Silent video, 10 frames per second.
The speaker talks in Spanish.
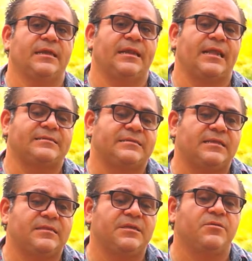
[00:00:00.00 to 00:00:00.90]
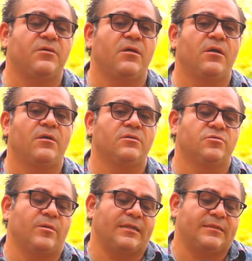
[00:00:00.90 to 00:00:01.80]
En ese sentido,
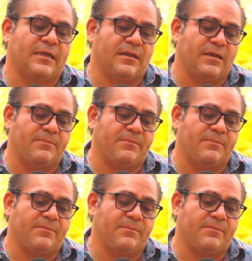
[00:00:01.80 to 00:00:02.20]
Yucatán